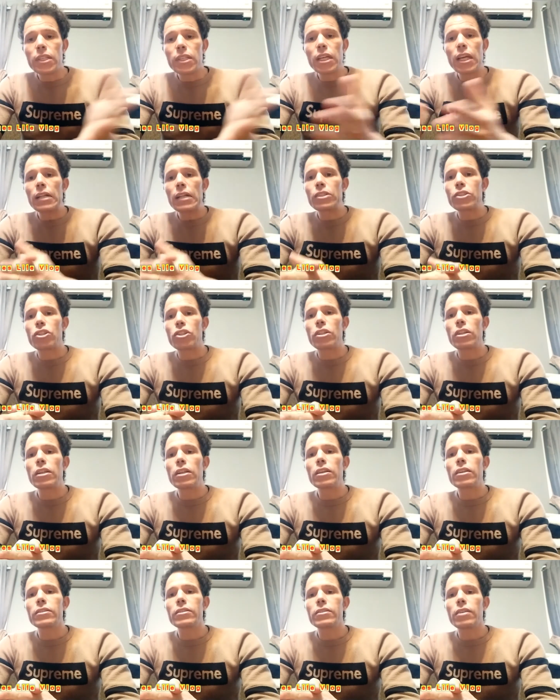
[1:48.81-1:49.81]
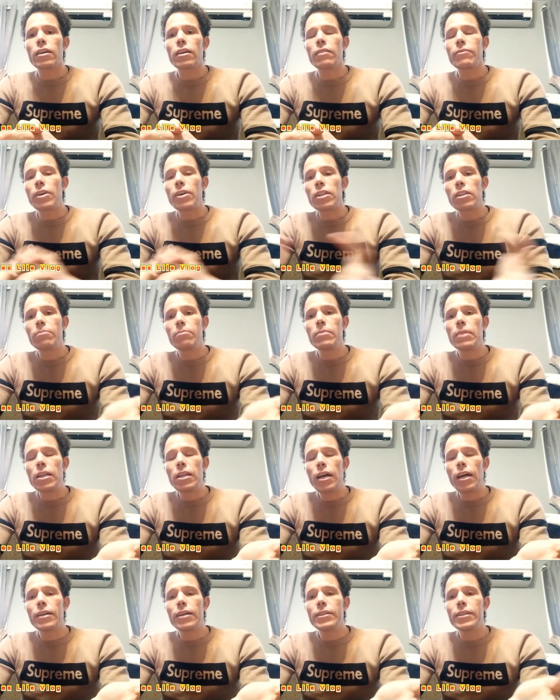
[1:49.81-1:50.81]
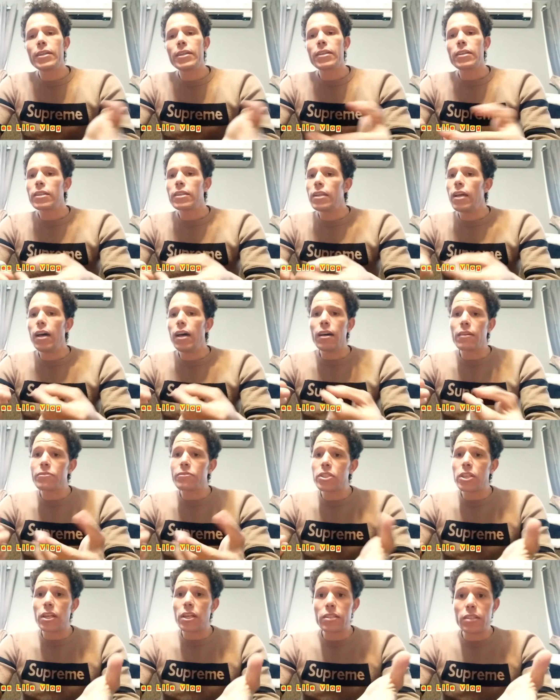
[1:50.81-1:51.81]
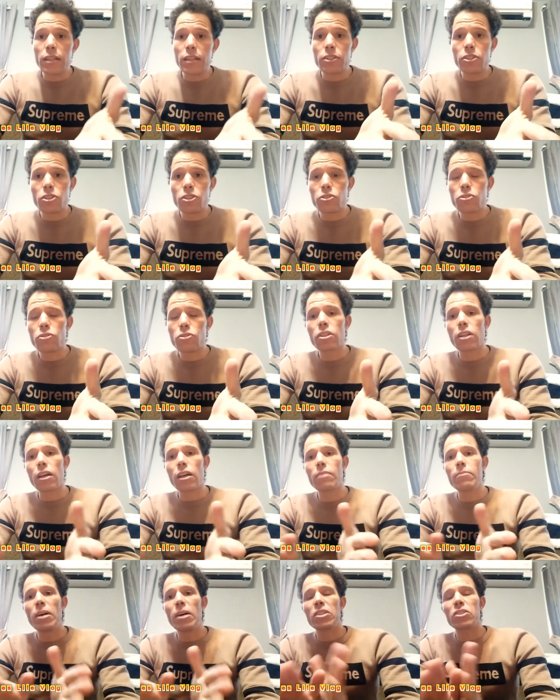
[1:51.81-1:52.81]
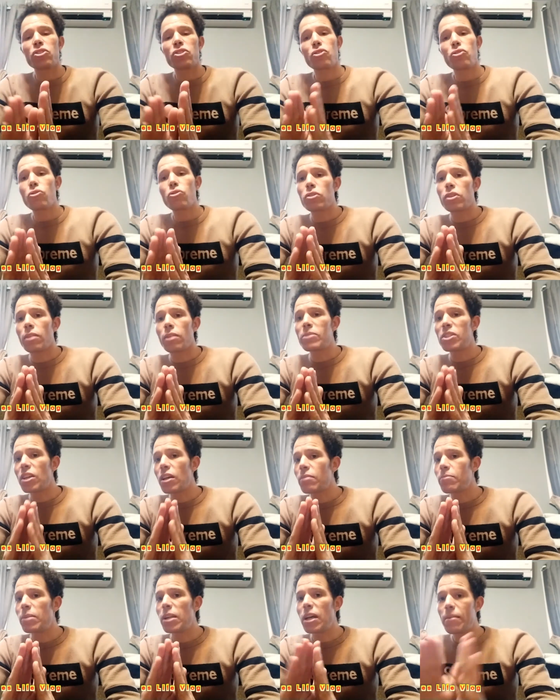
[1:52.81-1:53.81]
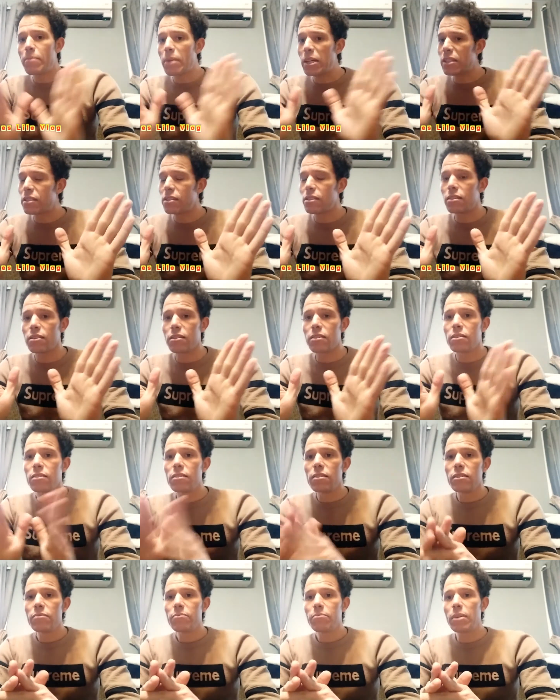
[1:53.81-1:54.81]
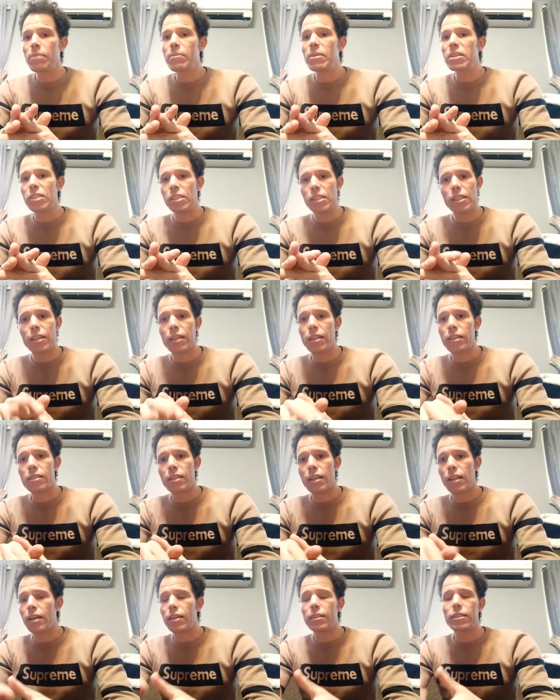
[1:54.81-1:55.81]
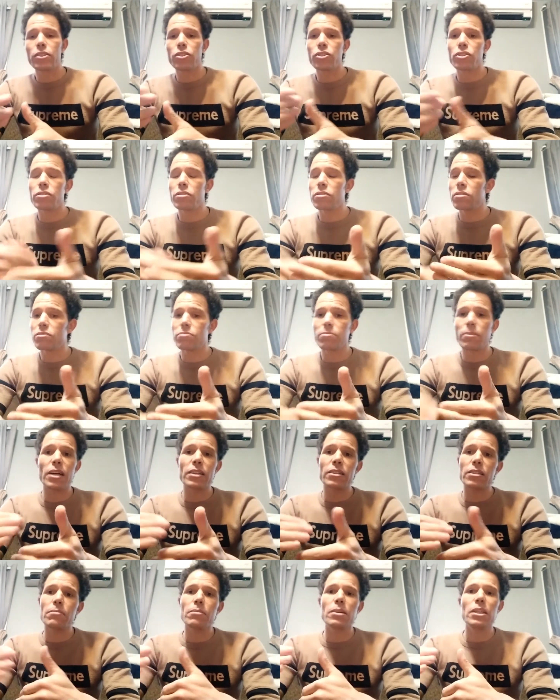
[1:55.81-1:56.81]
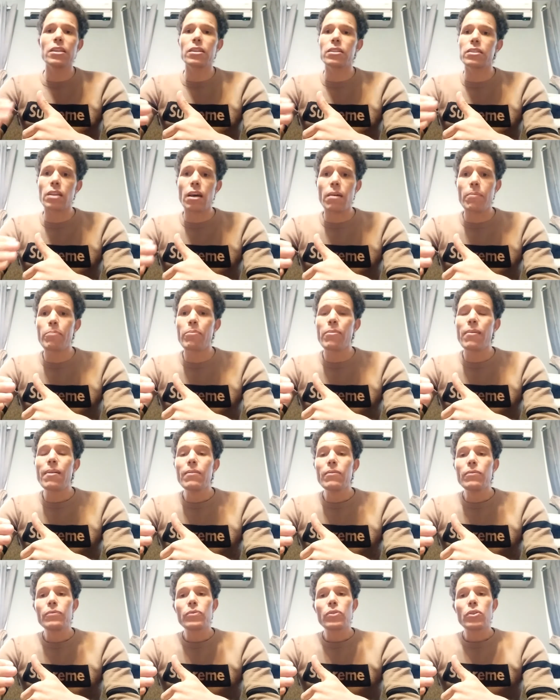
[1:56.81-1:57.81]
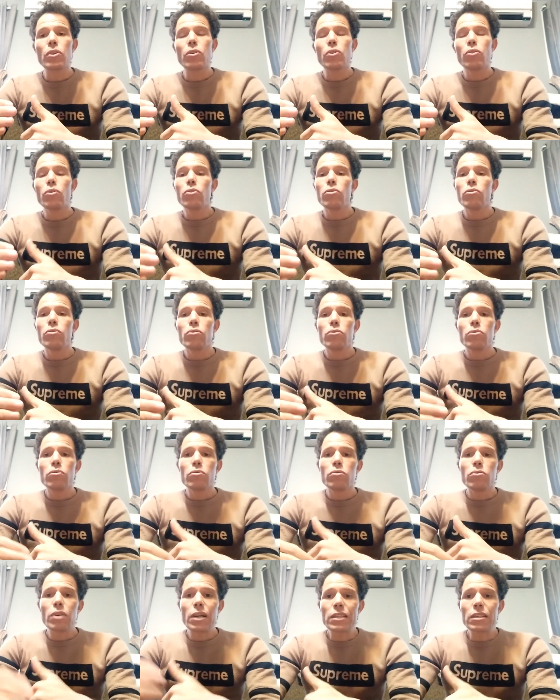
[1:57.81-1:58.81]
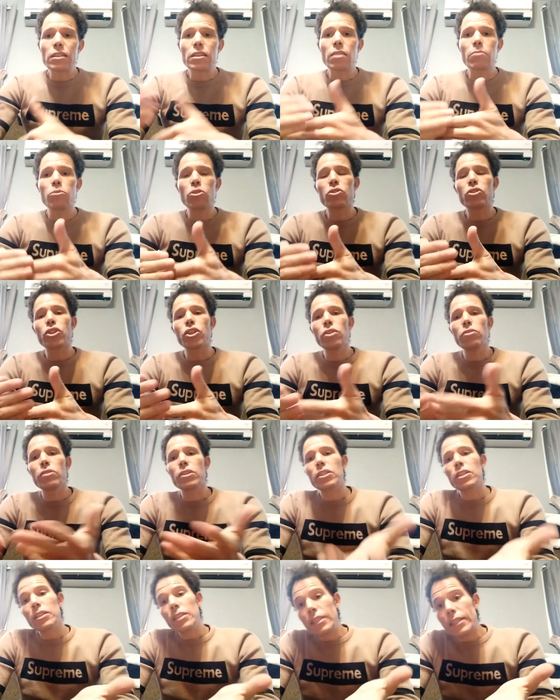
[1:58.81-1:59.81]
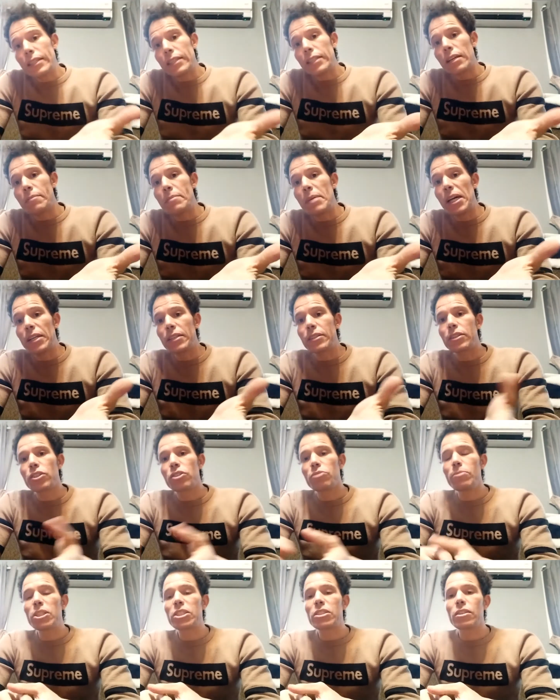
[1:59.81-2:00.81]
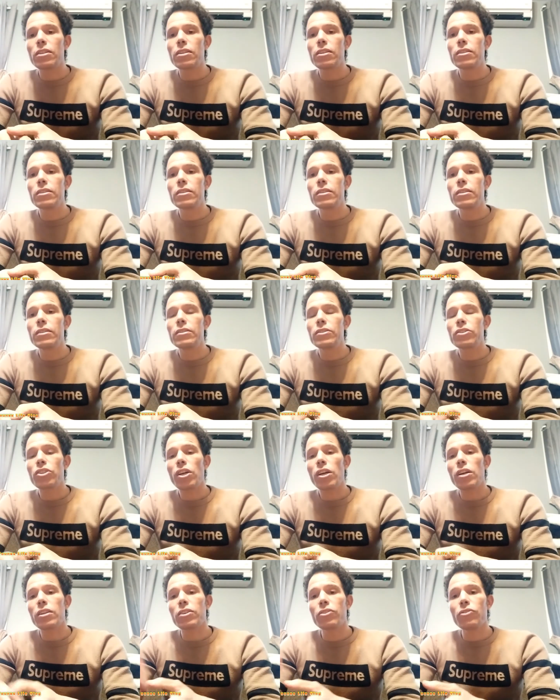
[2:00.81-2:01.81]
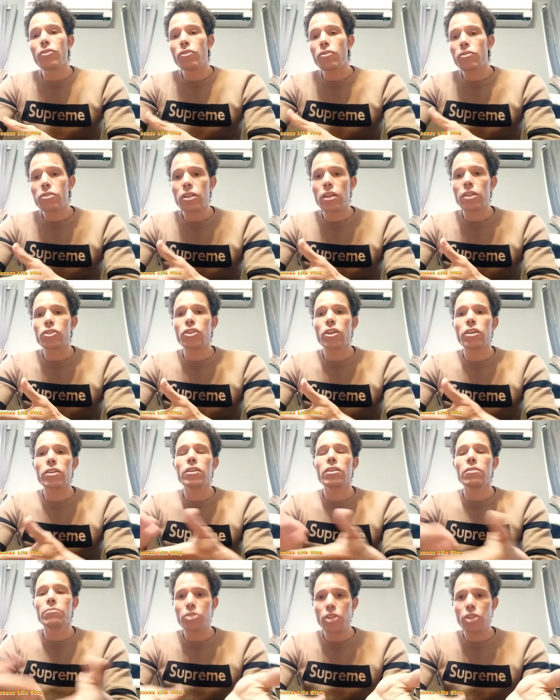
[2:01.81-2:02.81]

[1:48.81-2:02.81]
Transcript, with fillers: من قال تشد ليك انت في هاد المنح هنايا الا عرفتي راسك عندك نقطه الا ما عندكش نقطه مزيان بلا ما بلا ما تعيي راسك راه غادي تبقى تابع ليه طاب وغادي يطبوك شي حوايج اللي هي ما عندكش مثلا شحال النقطه جايه